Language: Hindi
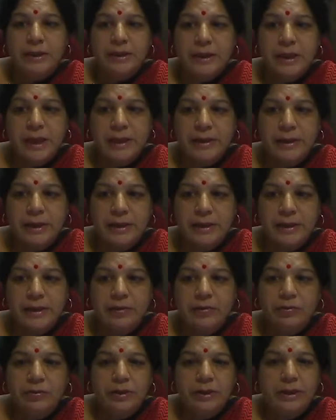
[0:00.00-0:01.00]
इसके
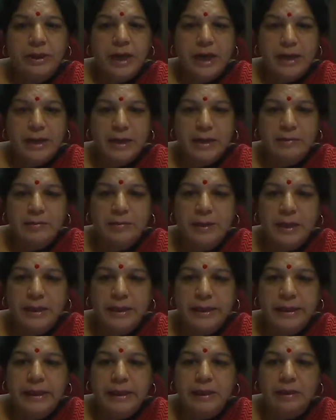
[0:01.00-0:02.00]
अतिरिक्त इन्होंने नाटक भी
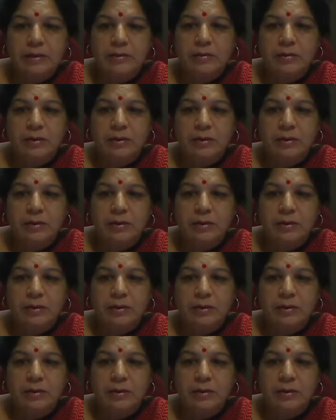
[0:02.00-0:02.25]
लिखे